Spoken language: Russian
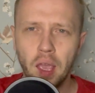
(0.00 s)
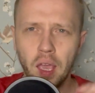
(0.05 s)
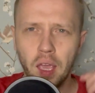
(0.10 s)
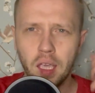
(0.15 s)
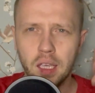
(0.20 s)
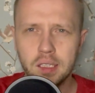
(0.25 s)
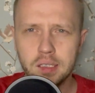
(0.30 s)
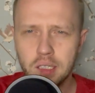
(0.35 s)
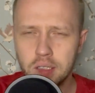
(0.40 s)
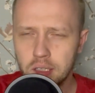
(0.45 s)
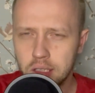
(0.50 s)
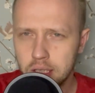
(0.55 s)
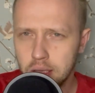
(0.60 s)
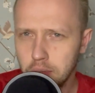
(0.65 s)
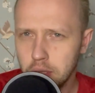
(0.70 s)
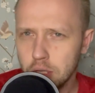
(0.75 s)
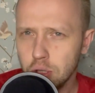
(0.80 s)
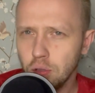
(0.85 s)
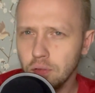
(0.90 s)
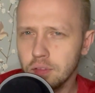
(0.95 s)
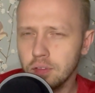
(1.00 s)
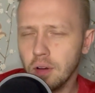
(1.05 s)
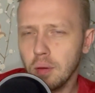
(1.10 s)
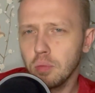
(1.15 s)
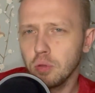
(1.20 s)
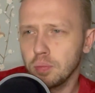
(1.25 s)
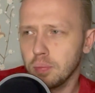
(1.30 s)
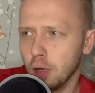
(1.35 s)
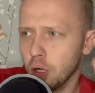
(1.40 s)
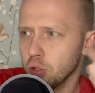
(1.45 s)
Из этих 7 слов 2
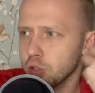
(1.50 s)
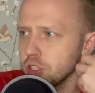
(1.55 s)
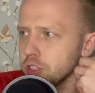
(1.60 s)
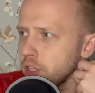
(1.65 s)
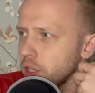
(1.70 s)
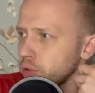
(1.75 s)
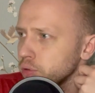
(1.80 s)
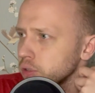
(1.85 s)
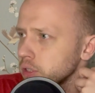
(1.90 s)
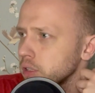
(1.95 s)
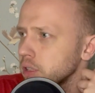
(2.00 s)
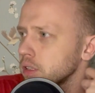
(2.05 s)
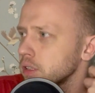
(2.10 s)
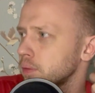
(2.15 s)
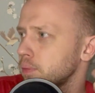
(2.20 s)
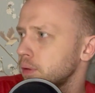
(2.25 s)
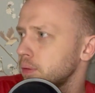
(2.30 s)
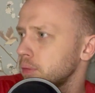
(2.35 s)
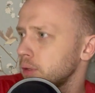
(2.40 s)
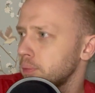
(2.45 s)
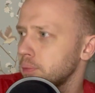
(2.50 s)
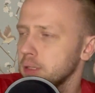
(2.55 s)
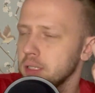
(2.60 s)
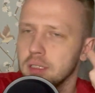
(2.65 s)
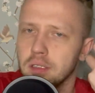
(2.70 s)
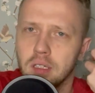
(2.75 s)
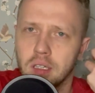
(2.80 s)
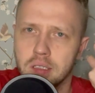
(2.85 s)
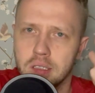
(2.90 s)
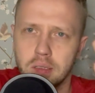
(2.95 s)
будут похожи на русских. Например,
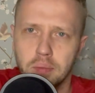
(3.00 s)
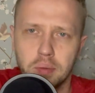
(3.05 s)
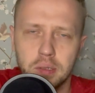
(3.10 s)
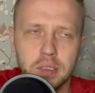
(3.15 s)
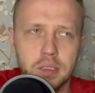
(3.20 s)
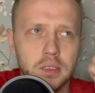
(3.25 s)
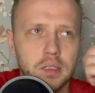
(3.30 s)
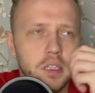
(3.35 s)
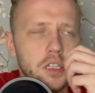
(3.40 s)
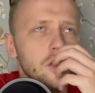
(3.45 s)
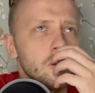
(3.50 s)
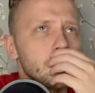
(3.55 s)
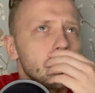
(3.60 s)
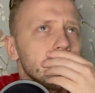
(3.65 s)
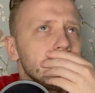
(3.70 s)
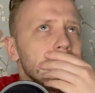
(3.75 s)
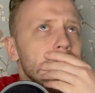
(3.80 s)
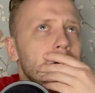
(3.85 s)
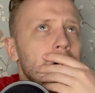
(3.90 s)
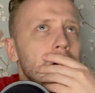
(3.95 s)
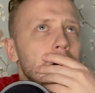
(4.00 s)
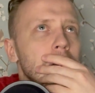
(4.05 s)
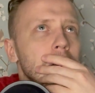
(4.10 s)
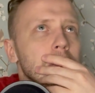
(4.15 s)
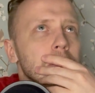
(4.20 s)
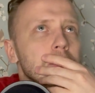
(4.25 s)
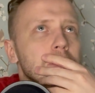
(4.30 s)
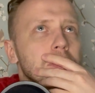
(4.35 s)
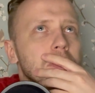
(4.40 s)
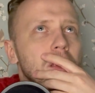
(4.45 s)
презентация, presentation,
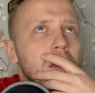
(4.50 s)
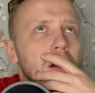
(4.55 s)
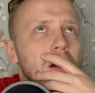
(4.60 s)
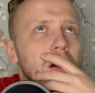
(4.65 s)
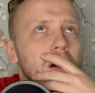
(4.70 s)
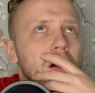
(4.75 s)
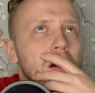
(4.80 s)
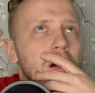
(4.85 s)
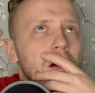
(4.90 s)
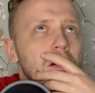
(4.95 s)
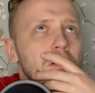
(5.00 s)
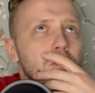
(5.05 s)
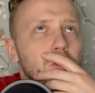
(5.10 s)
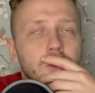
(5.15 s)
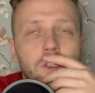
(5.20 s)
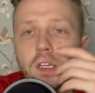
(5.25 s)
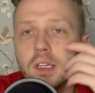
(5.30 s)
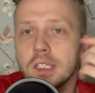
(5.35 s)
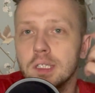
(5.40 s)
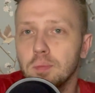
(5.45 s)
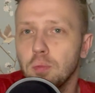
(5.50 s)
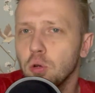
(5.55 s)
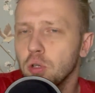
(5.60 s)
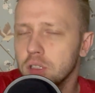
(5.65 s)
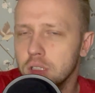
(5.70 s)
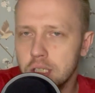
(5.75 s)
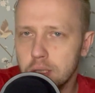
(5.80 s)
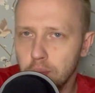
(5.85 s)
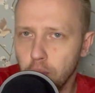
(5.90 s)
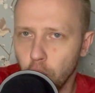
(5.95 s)
а, вот, спорт,
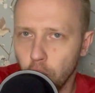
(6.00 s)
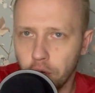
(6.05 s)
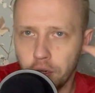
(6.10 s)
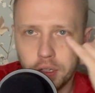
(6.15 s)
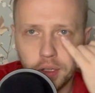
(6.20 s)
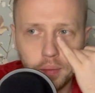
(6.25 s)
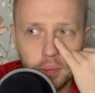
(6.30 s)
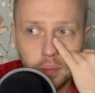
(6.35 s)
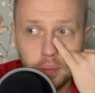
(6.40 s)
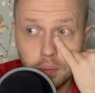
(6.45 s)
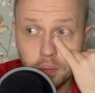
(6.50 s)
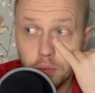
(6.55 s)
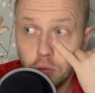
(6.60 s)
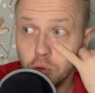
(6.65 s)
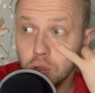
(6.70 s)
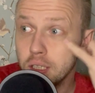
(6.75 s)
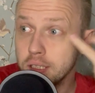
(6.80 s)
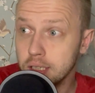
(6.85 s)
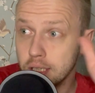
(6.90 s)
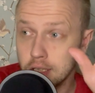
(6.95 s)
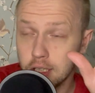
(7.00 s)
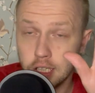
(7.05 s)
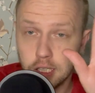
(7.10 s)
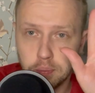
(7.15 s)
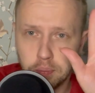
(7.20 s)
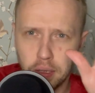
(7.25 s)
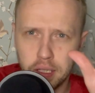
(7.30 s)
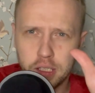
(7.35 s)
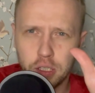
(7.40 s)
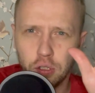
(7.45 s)
спорт. У нас осталось
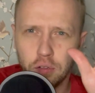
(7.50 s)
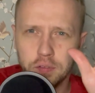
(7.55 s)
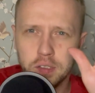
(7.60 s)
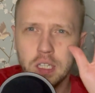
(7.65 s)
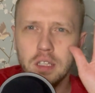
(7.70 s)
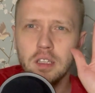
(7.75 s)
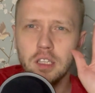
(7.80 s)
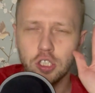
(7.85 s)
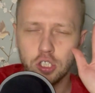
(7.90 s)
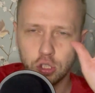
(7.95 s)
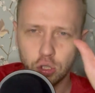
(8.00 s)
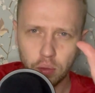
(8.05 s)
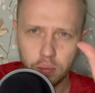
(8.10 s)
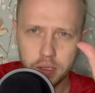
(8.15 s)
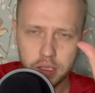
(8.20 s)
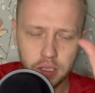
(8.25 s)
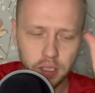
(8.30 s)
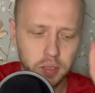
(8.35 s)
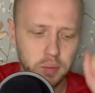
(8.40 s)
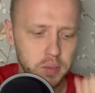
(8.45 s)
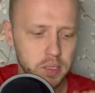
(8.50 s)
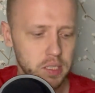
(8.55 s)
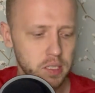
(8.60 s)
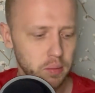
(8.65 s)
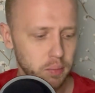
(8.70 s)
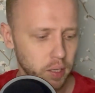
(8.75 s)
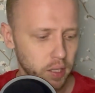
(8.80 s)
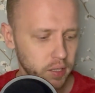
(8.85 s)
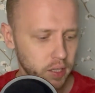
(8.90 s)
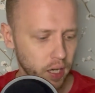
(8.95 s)
5 слов в день, и что мы делаем с
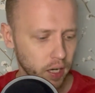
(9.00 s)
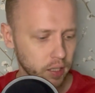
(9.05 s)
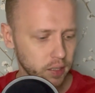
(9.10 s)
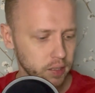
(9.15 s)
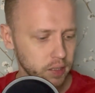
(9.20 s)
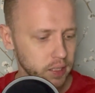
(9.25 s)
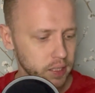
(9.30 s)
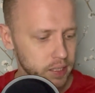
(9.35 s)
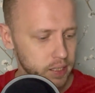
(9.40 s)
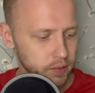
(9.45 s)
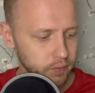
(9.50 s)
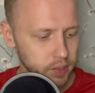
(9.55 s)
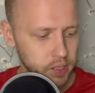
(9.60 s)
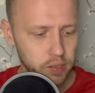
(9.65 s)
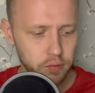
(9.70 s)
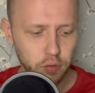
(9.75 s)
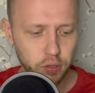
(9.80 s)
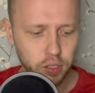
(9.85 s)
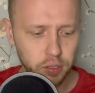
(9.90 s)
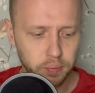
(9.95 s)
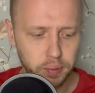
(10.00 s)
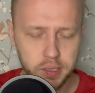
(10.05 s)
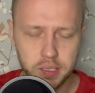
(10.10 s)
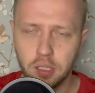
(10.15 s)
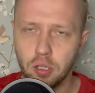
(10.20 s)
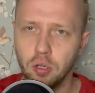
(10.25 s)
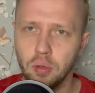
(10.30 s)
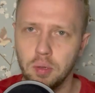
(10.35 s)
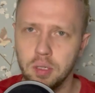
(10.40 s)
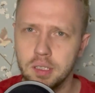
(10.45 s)
ними? Так, если вы сегодня
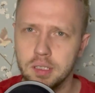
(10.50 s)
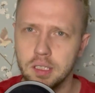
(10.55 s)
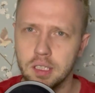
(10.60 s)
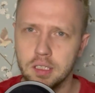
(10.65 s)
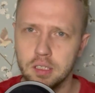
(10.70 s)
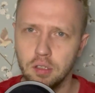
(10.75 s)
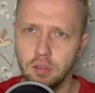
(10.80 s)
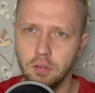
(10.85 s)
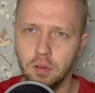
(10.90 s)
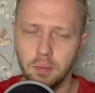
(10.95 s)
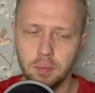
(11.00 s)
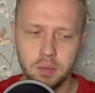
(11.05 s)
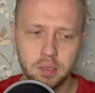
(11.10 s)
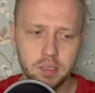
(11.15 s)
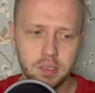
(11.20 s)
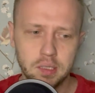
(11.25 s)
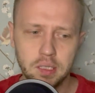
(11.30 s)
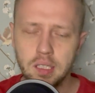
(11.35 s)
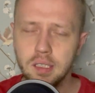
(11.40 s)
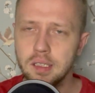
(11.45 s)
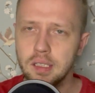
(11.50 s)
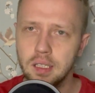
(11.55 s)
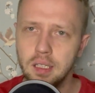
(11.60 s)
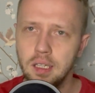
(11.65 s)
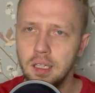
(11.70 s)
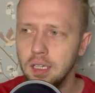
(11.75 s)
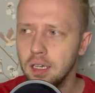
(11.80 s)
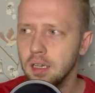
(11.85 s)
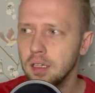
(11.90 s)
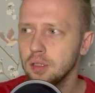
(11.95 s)
познакомились со словом здесь,
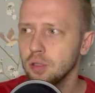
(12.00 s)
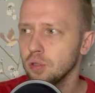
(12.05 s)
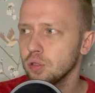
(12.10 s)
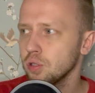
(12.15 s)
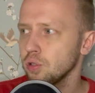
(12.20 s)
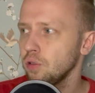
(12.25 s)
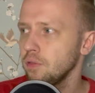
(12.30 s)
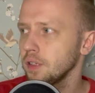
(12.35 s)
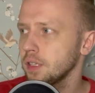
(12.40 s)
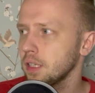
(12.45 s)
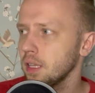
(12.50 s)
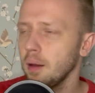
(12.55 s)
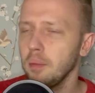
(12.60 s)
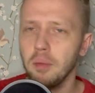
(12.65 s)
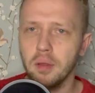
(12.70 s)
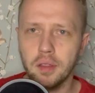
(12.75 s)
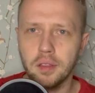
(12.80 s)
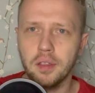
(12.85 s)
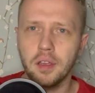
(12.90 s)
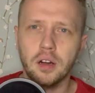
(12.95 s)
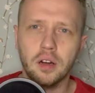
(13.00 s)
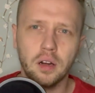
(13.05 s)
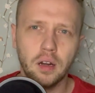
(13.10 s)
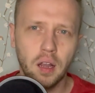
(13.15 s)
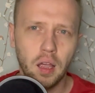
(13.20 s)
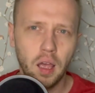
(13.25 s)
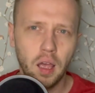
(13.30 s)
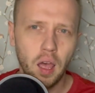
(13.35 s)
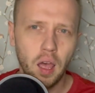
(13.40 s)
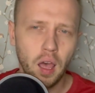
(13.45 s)
here, то слово там, there,
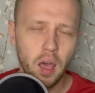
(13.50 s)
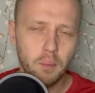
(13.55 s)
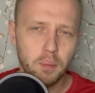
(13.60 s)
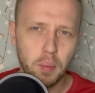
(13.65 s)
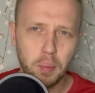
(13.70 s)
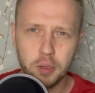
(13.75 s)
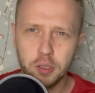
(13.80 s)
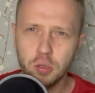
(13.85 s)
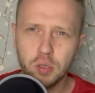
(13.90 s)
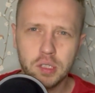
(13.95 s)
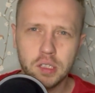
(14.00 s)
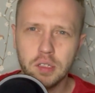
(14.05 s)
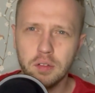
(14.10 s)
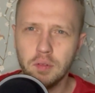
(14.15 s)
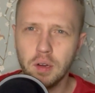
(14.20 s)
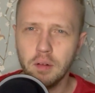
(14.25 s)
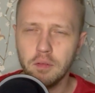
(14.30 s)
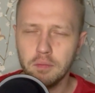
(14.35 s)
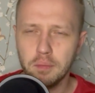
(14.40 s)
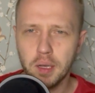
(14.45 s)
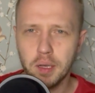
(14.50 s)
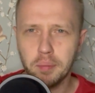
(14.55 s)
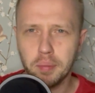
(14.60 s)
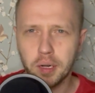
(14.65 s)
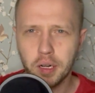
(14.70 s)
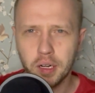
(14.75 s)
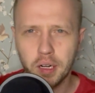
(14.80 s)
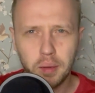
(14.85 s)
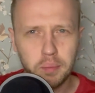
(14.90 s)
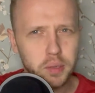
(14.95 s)
попадется вам в моей
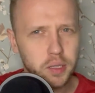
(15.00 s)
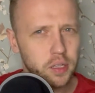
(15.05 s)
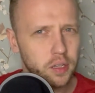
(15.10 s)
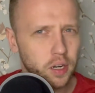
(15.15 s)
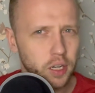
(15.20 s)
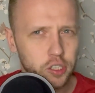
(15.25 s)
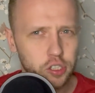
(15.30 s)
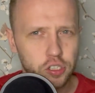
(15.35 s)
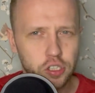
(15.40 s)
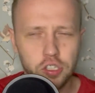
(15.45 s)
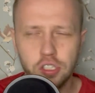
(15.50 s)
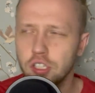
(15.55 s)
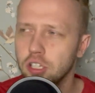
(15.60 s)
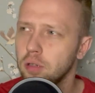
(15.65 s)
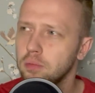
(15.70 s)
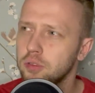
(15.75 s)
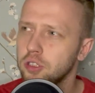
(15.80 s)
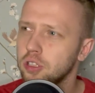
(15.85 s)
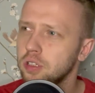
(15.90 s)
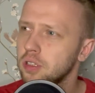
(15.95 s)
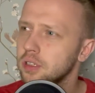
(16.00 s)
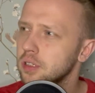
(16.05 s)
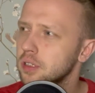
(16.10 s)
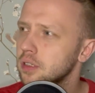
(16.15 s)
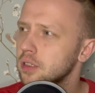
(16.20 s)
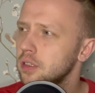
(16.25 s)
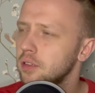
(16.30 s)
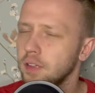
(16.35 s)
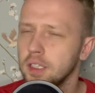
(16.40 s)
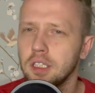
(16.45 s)
программе не раньше, чем через
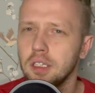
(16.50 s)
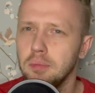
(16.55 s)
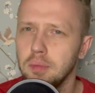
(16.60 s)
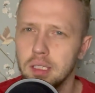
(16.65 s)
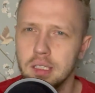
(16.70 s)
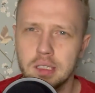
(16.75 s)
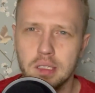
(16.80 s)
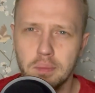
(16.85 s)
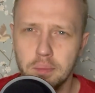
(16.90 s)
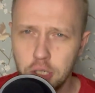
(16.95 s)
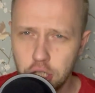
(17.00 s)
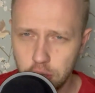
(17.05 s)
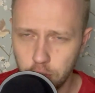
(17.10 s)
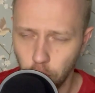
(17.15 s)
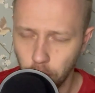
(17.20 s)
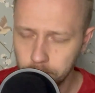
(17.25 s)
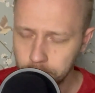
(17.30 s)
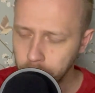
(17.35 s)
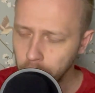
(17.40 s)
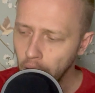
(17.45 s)
2-3 месяца. Почему?